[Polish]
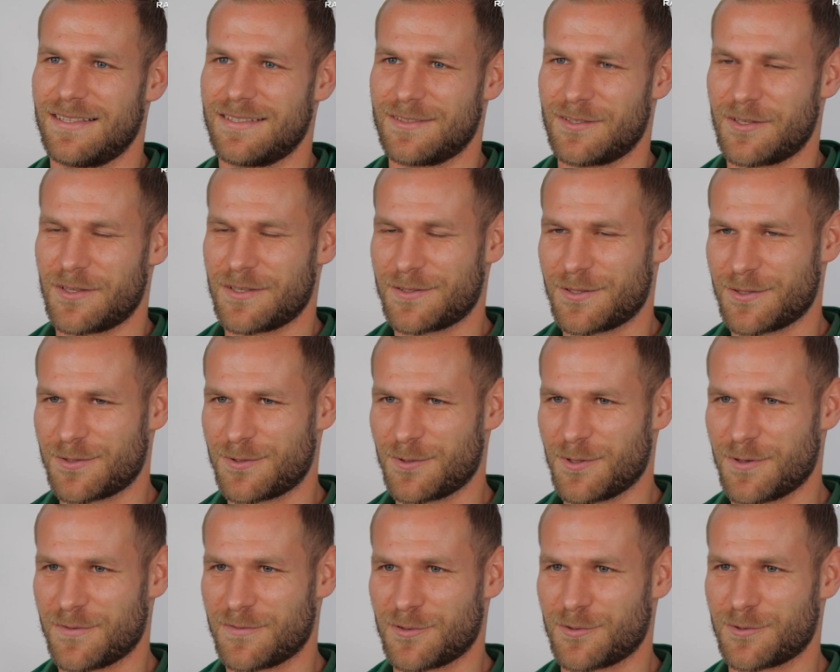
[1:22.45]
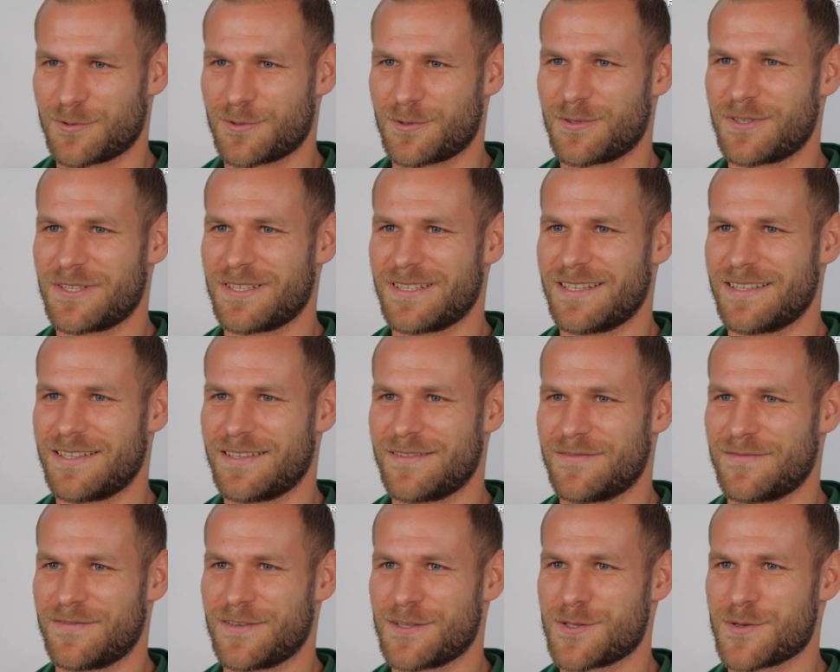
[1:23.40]
No jest to cudowne uczucie.
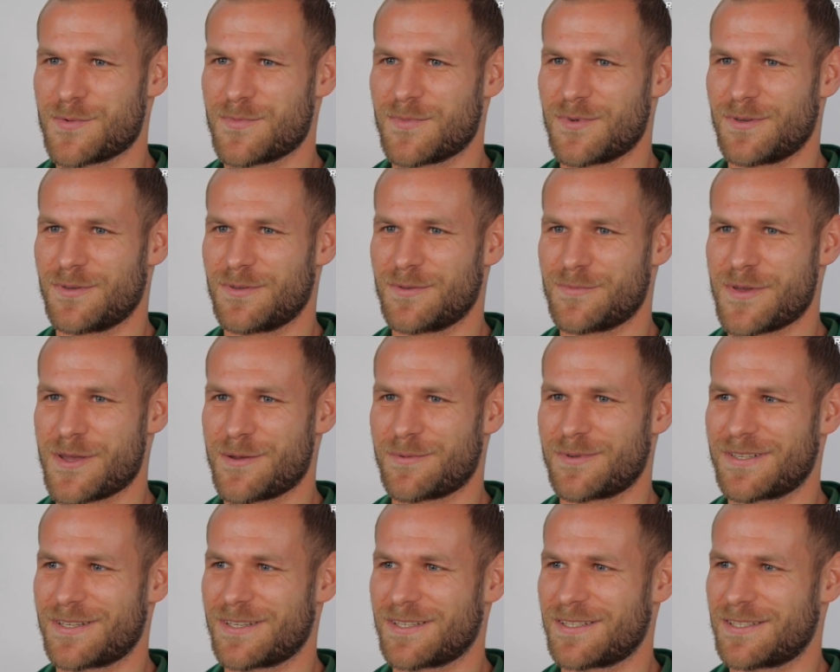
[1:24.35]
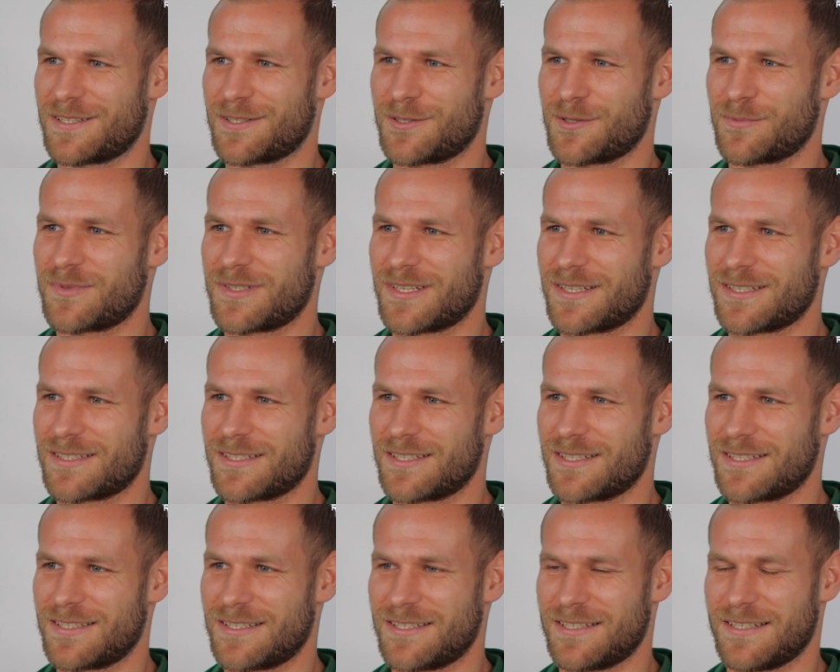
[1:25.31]
Wiadomo, miałem szczęście to
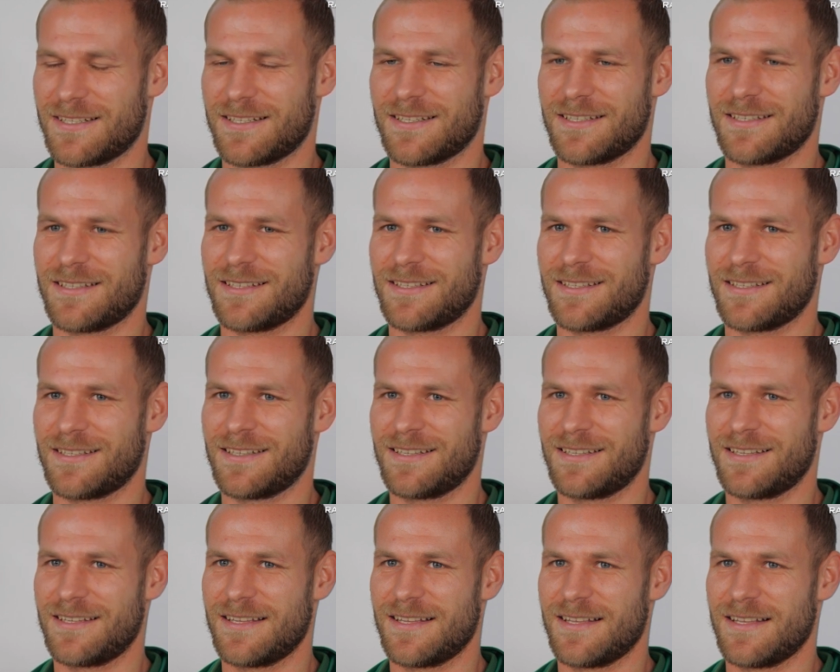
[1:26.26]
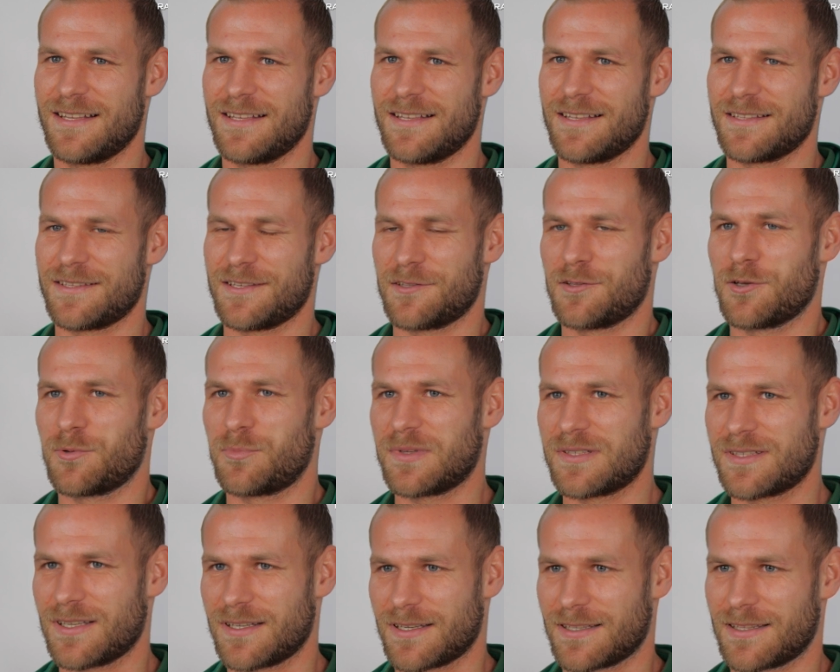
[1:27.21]
przeżyć. E, nie do
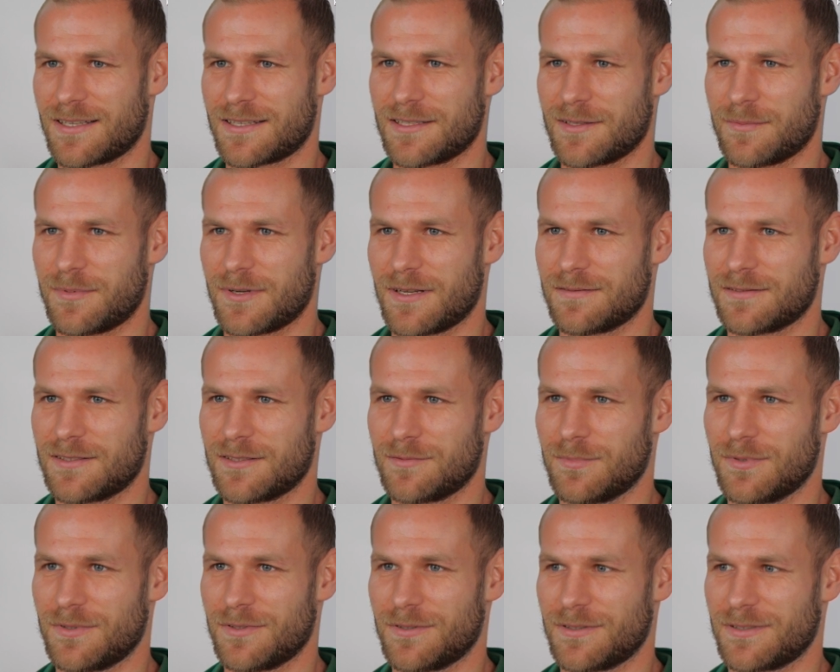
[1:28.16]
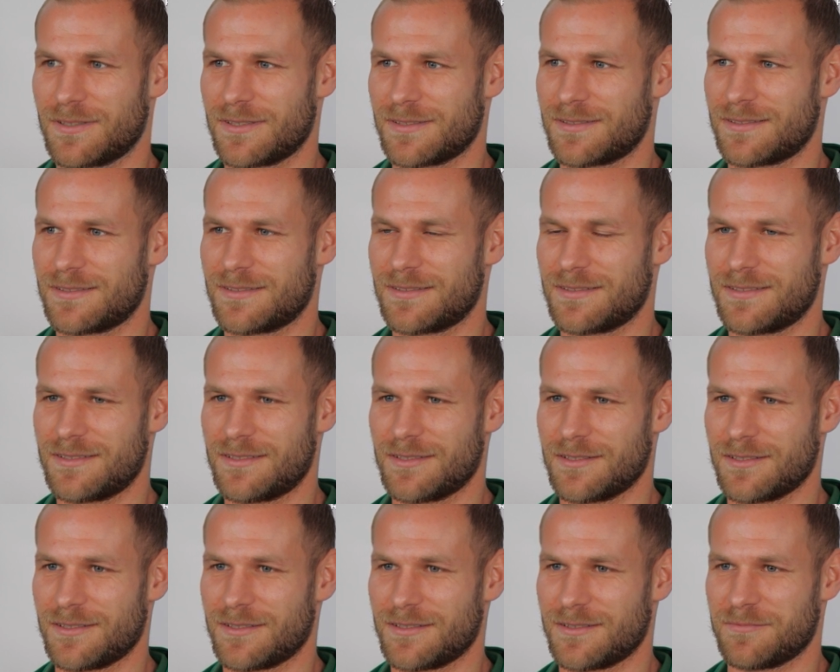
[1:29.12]
opisania tak naprawdę, bo jest
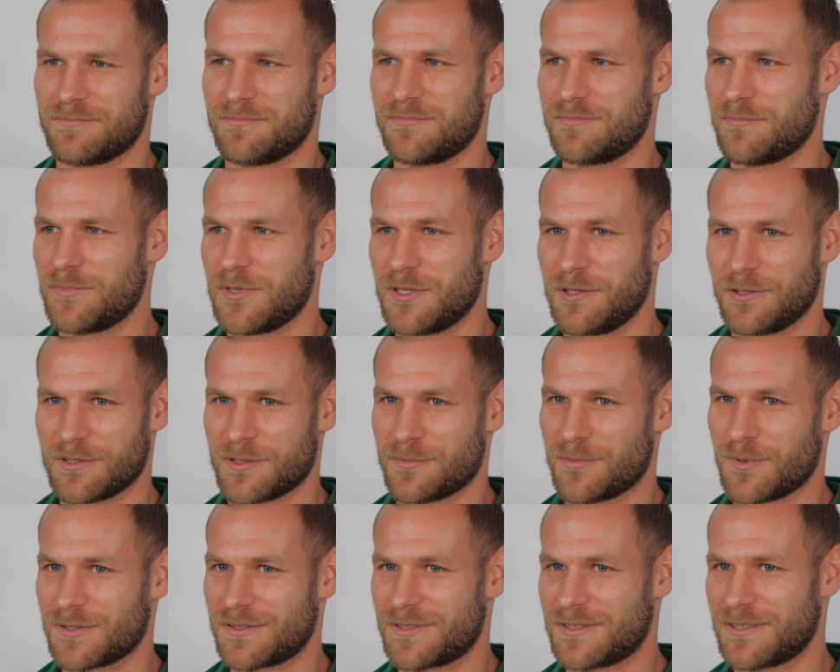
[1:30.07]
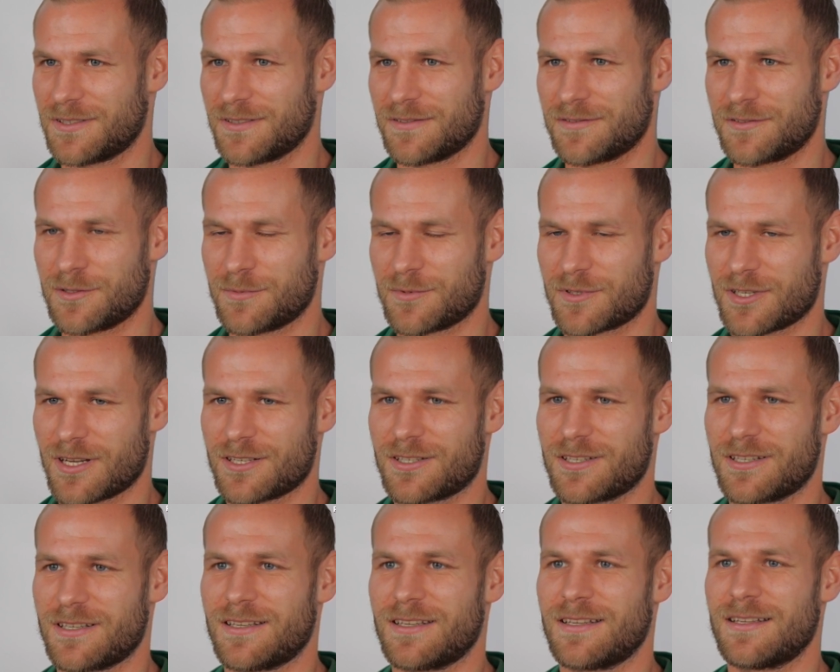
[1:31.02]
e, milion emocji w tym
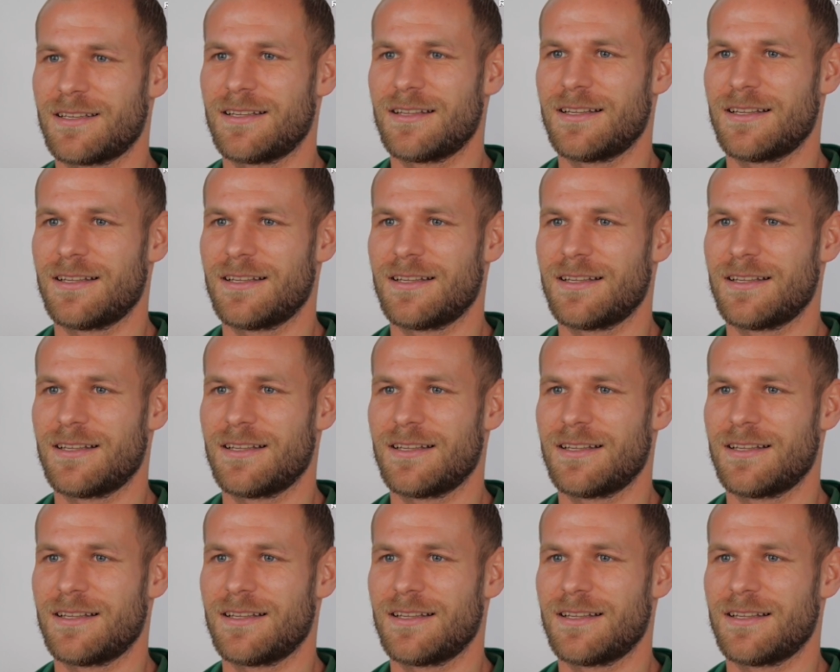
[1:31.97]
czasie.